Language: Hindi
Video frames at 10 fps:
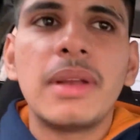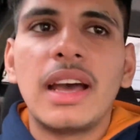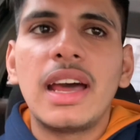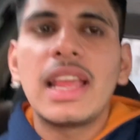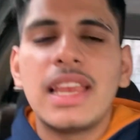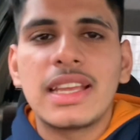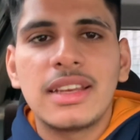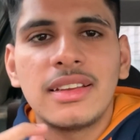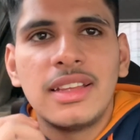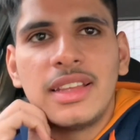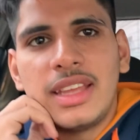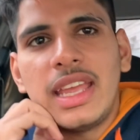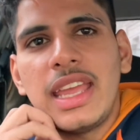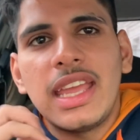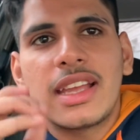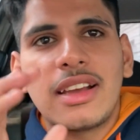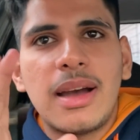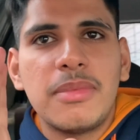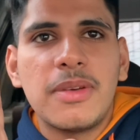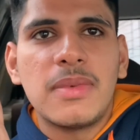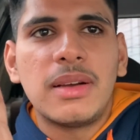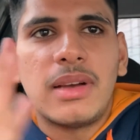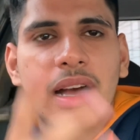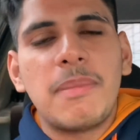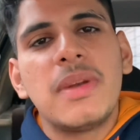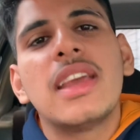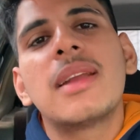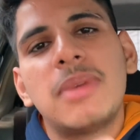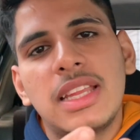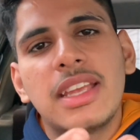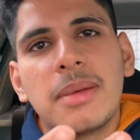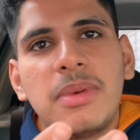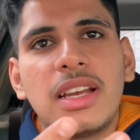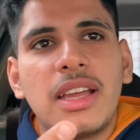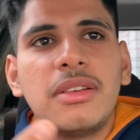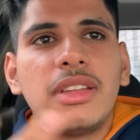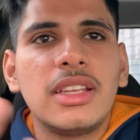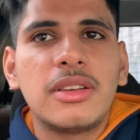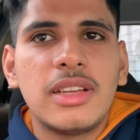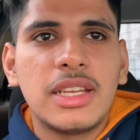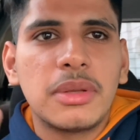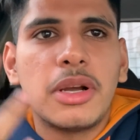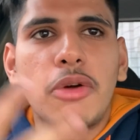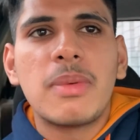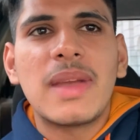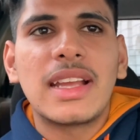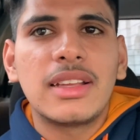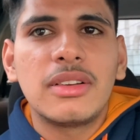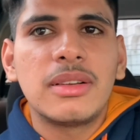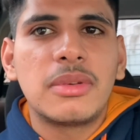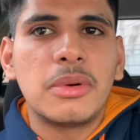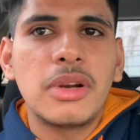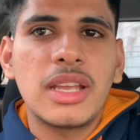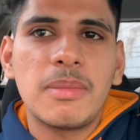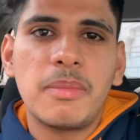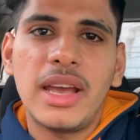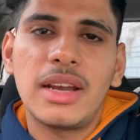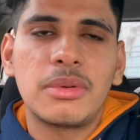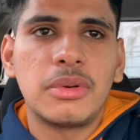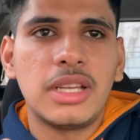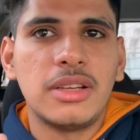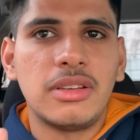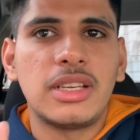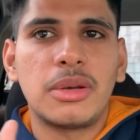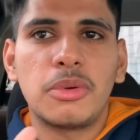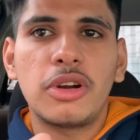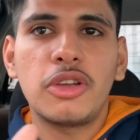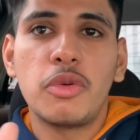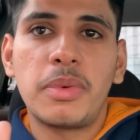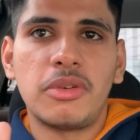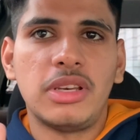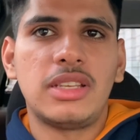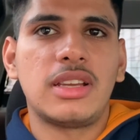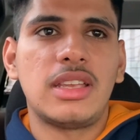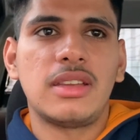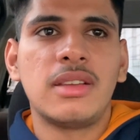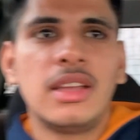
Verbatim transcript: बना रहे हैं लेकिन एक काम जब अपनी हर बंदे की अपनी राय होती है चलो ये तो गाँव में मैं कहता हूँ कि रोड के बाहर कोठी होनी चाहिए रोड के ऊपर होनी चाहिए